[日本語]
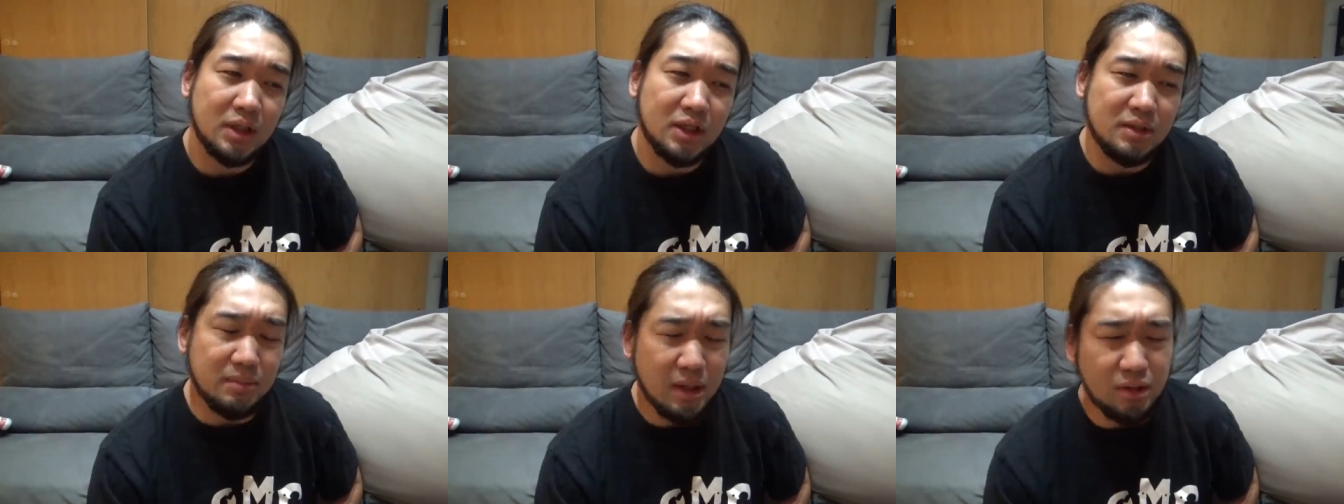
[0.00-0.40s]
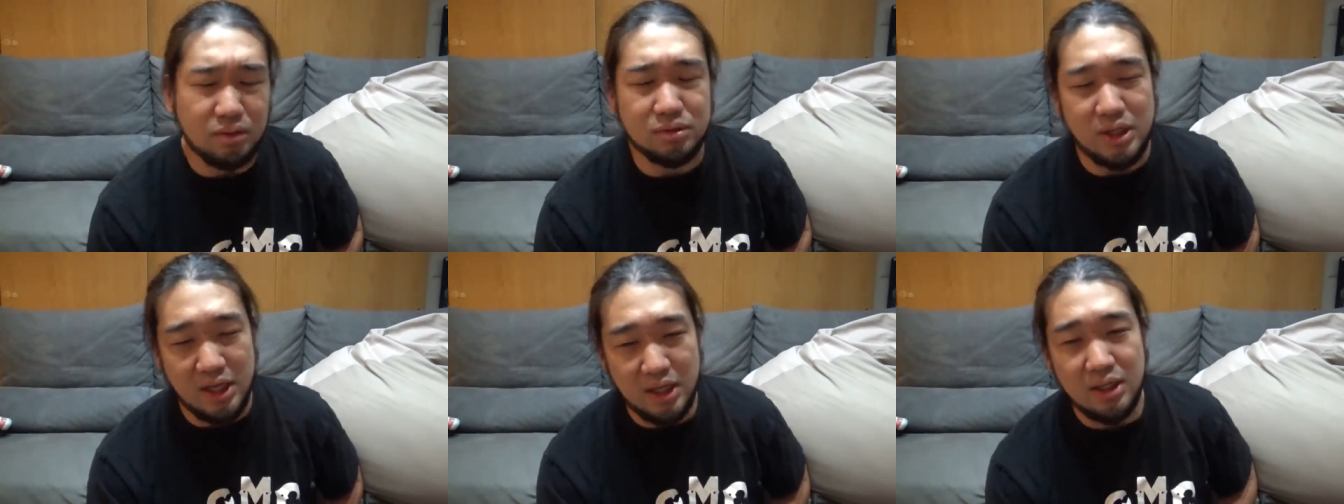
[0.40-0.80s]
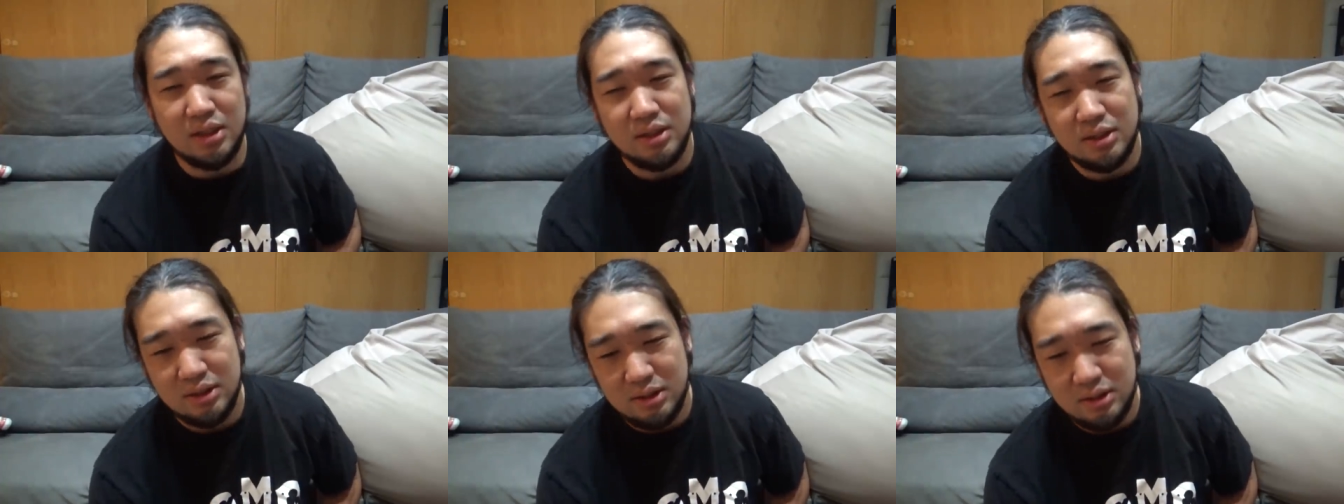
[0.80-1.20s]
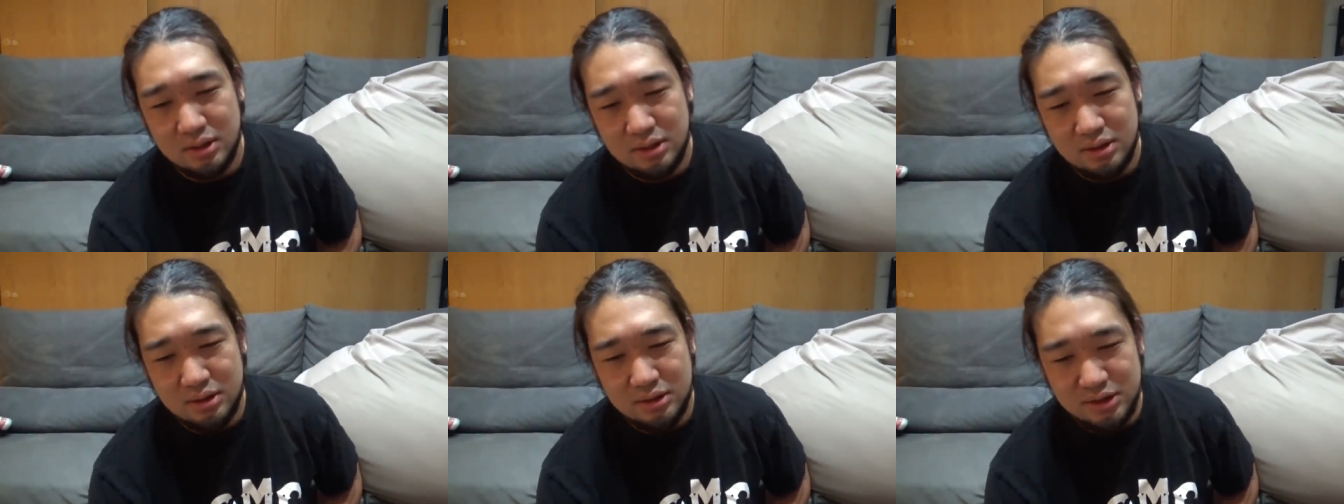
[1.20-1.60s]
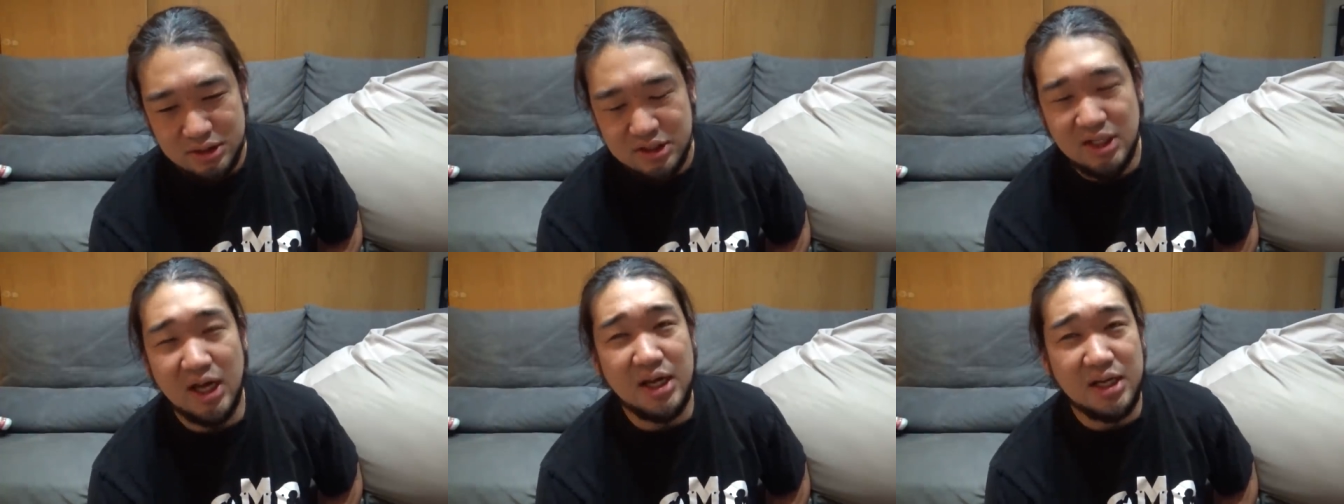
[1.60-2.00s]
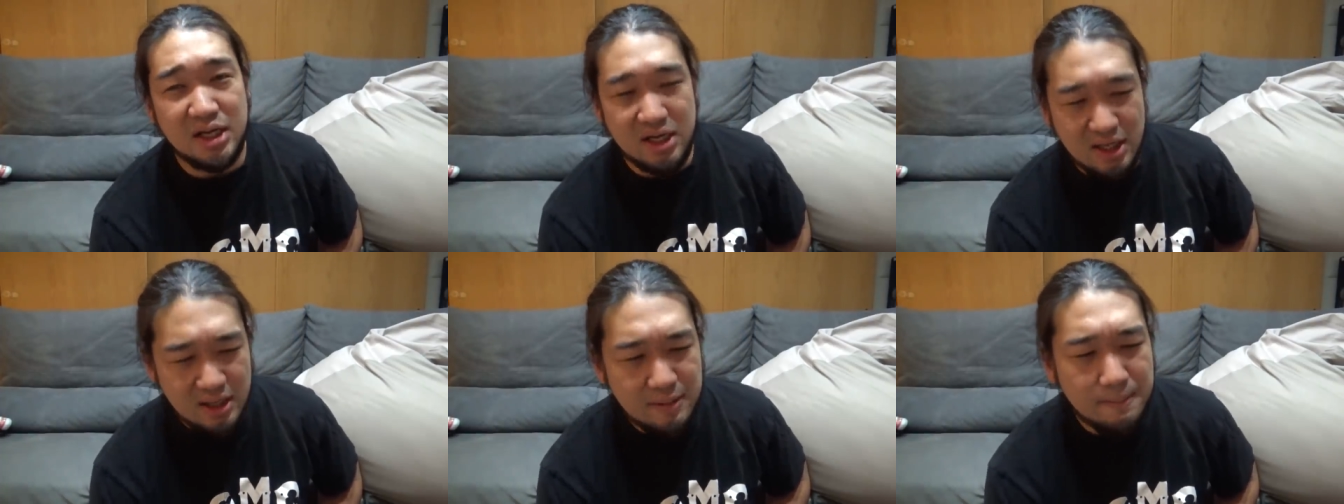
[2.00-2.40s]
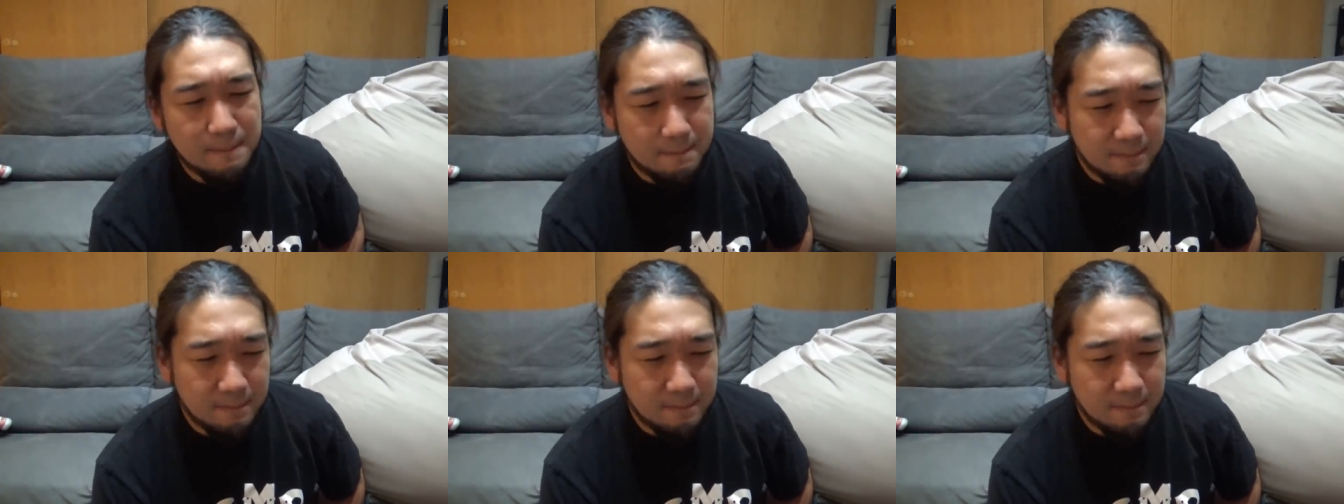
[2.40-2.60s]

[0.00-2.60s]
今のね時代にね